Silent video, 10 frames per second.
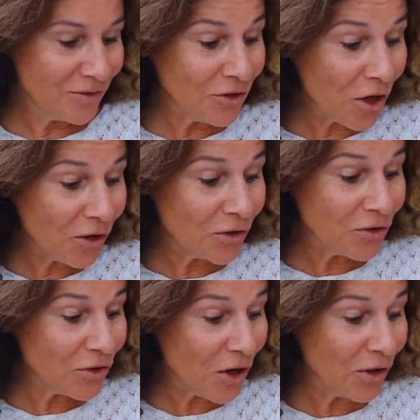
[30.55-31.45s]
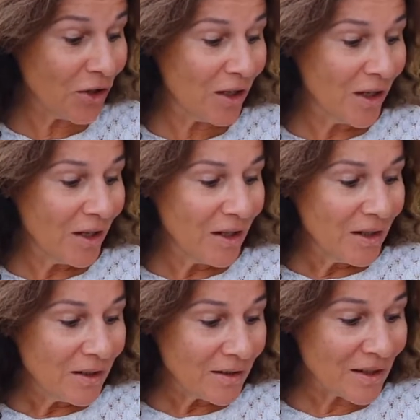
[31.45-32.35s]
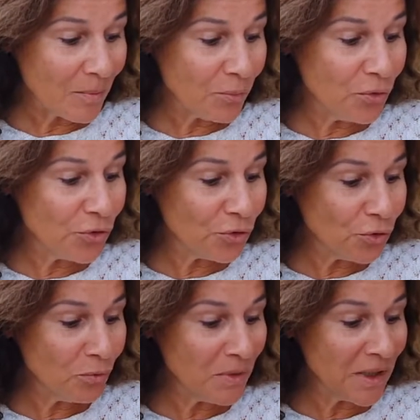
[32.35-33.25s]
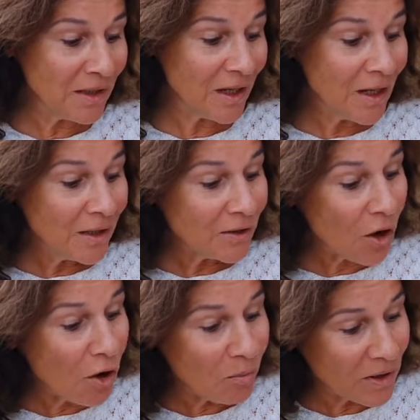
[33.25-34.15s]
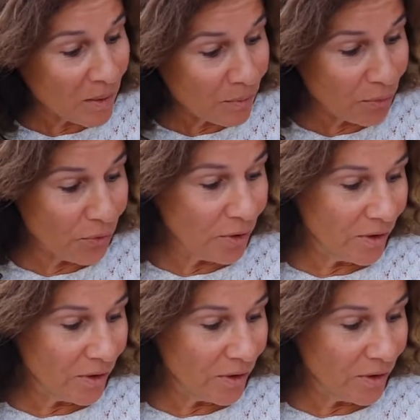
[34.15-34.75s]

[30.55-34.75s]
Toc, toc. Sa bouche humide tremble un peu.